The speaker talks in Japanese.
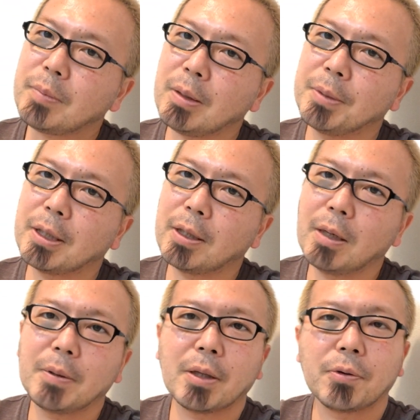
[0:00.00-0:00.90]
見た
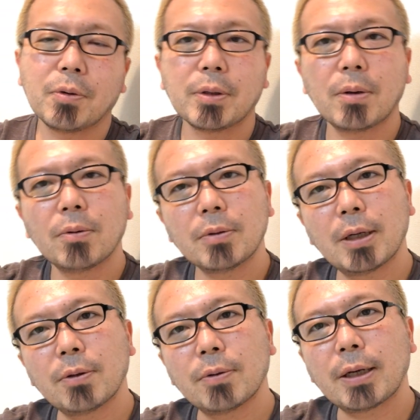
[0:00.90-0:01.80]
テレビだの読んだ本
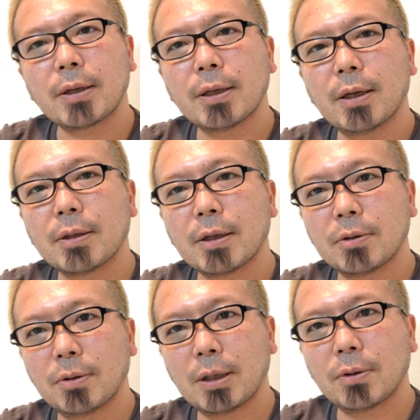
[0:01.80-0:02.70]
だのなんか出会った
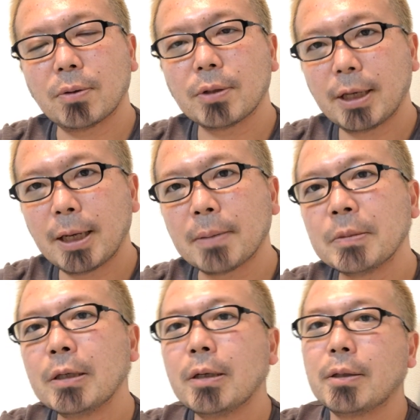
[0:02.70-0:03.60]
人だのね
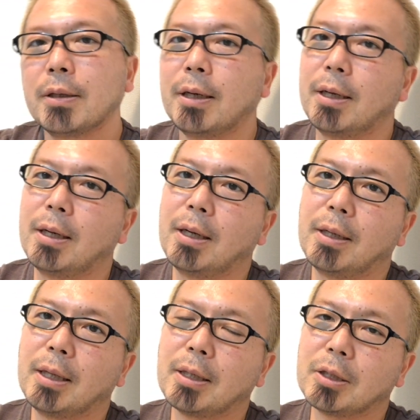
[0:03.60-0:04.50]
で
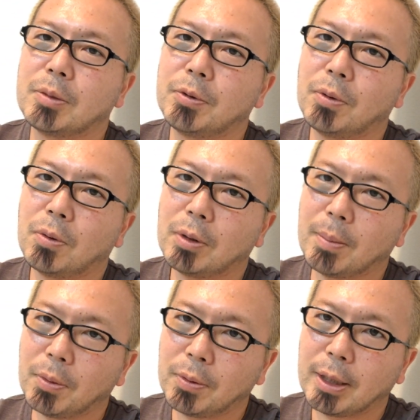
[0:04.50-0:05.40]
何か自分に起こった
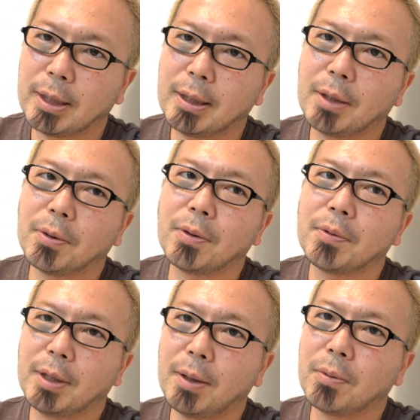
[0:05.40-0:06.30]
問題だの
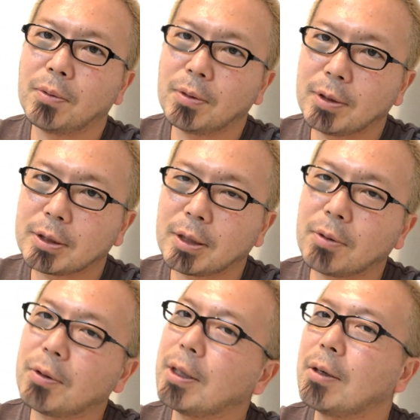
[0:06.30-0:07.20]
ね本当に嬉しかった
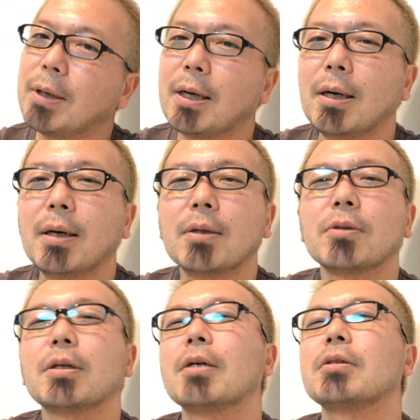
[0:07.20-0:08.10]
ことなんかわーっと
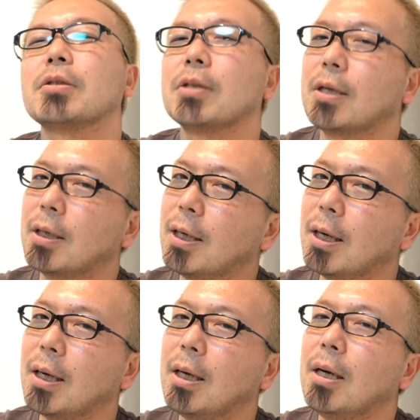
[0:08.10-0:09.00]
サーチしなが
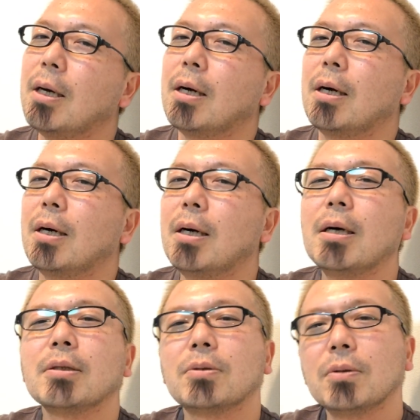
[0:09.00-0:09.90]
ら
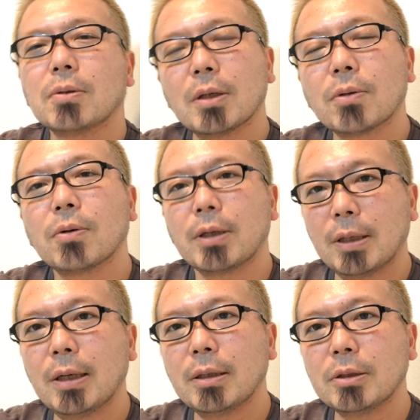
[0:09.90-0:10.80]
ああそうかこれ
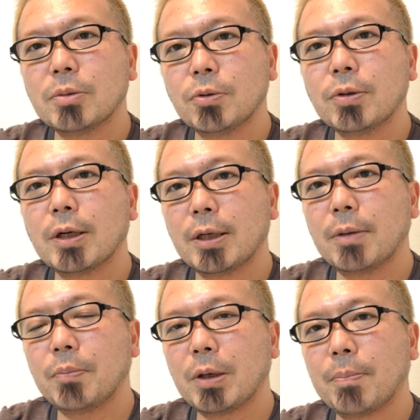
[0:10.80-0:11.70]
が自分が
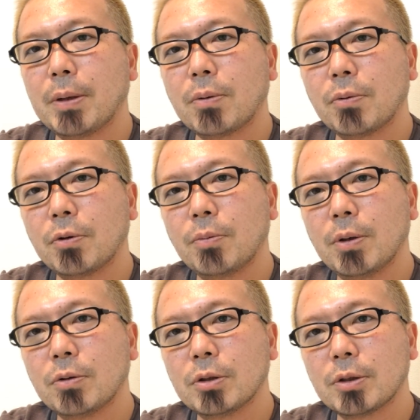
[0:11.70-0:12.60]
ねやっぱりこの夢
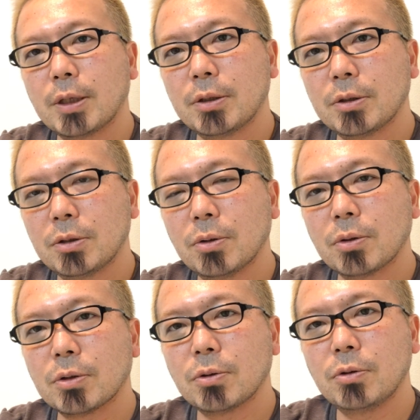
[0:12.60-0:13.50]
を実しようっ
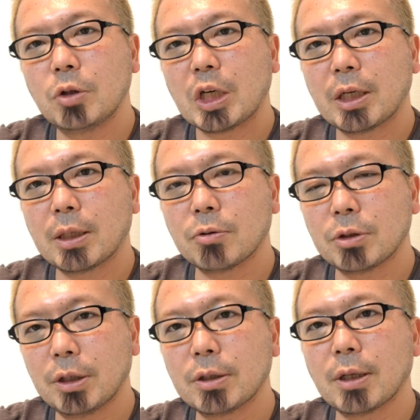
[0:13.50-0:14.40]
てそういう生き方をし
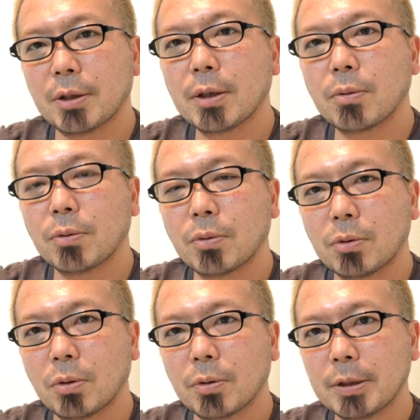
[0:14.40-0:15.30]
てきたねこのこ
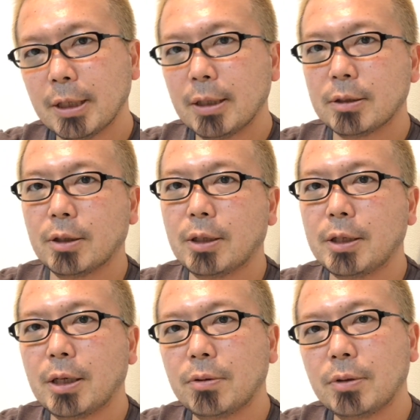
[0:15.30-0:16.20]
とを絶対
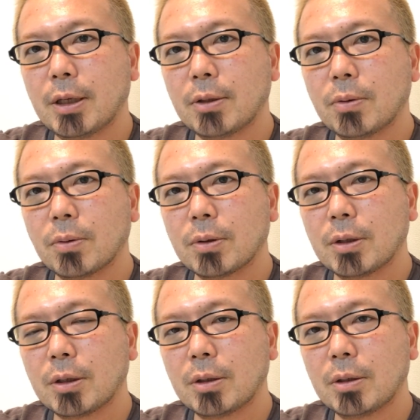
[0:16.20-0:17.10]
にやるんだと
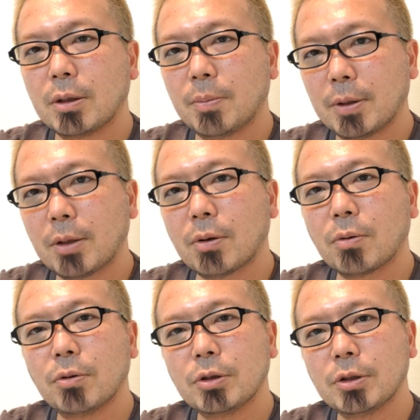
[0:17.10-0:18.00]
決めたとか
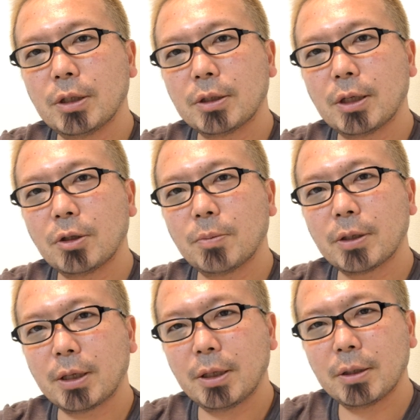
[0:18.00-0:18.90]
こういう人生生きたいと思っ
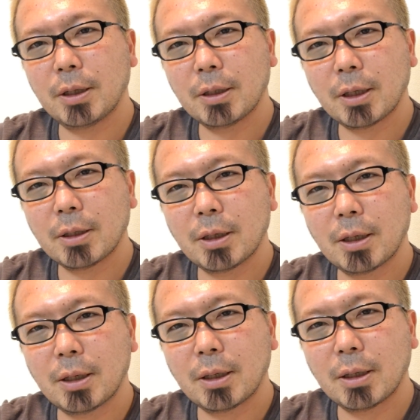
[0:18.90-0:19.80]
た原点なん
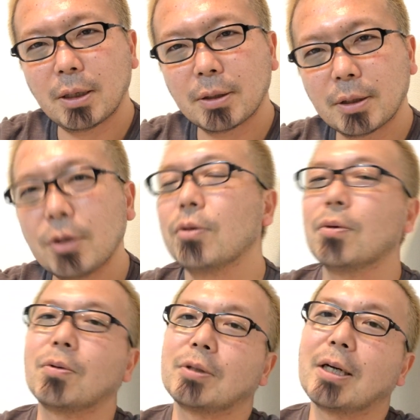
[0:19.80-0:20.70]
だっていうの
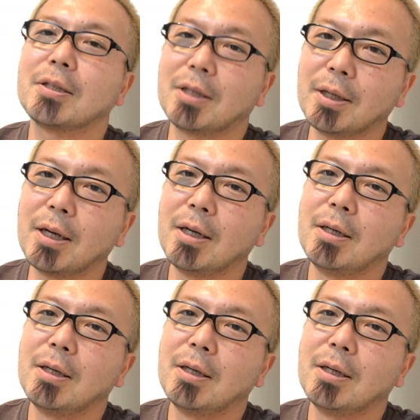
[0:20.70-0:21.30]
をこう探してね